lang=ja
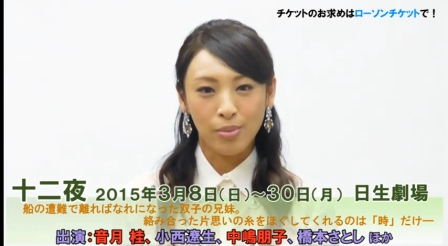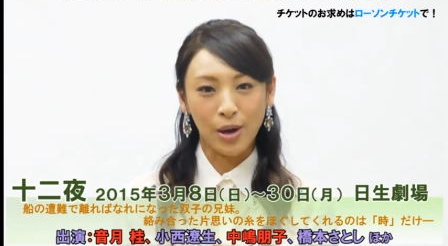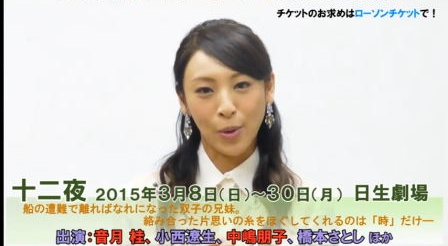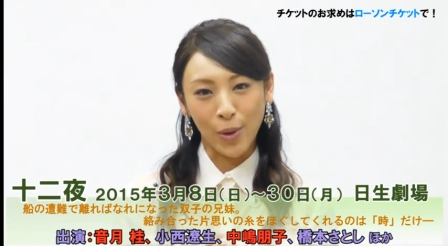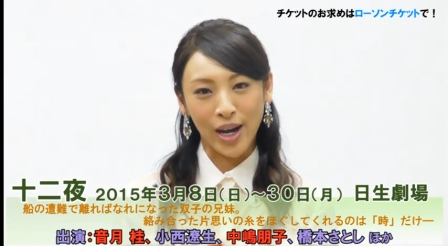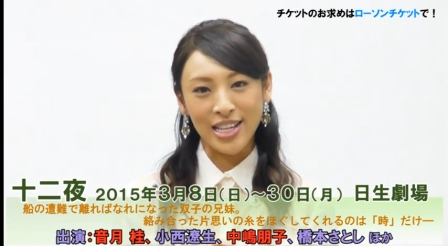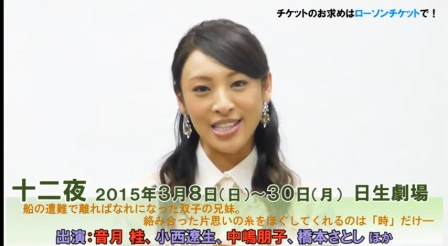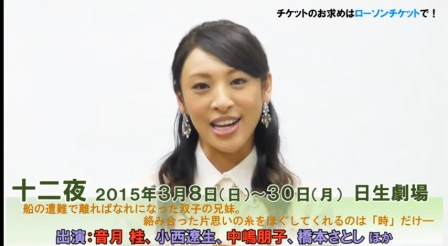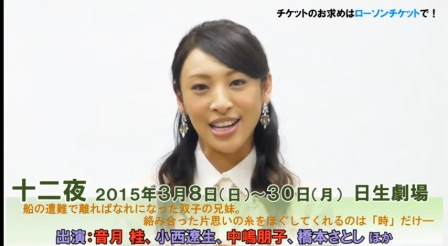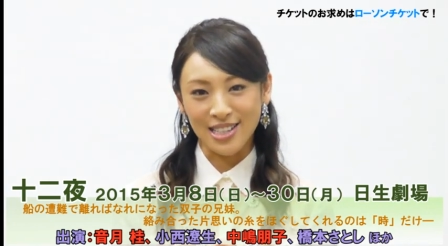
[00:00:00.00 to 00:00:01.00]
まあ、今回
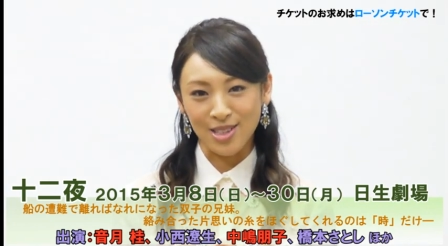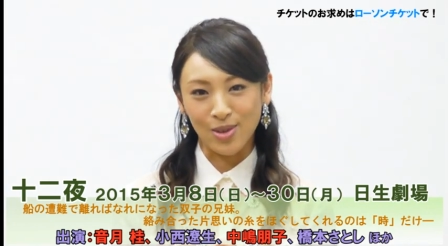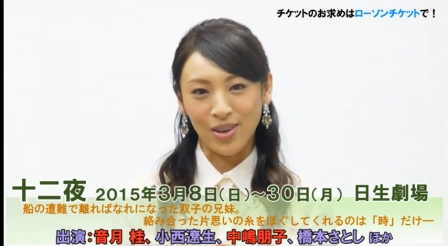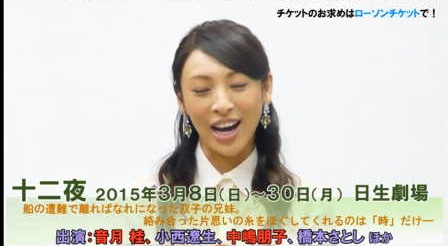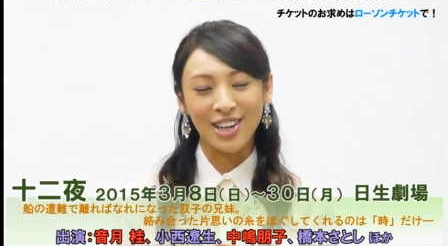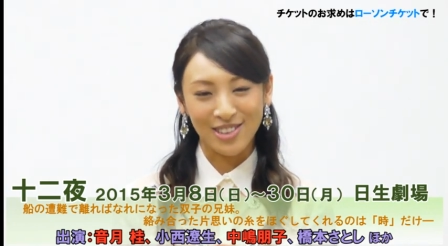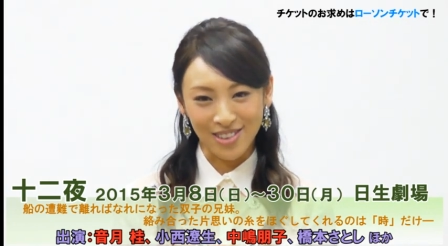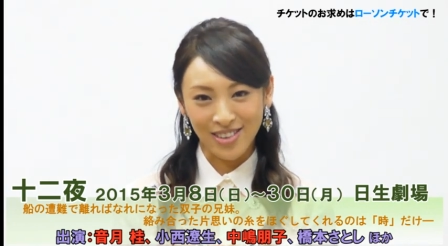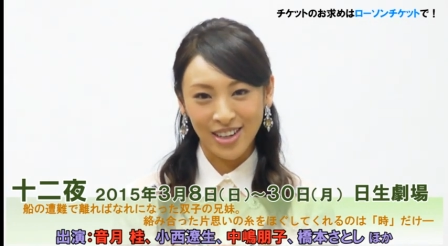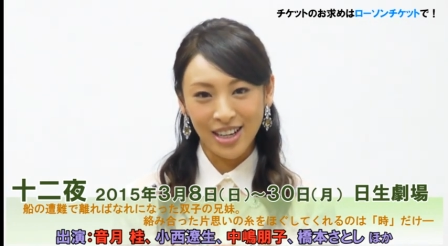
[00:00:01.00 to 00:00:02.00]
さんがつの春
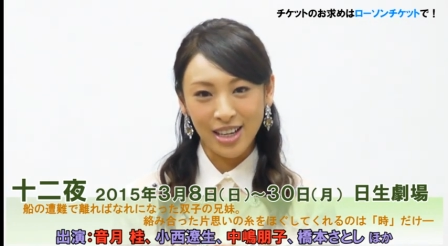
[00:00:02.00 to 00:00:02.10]
の、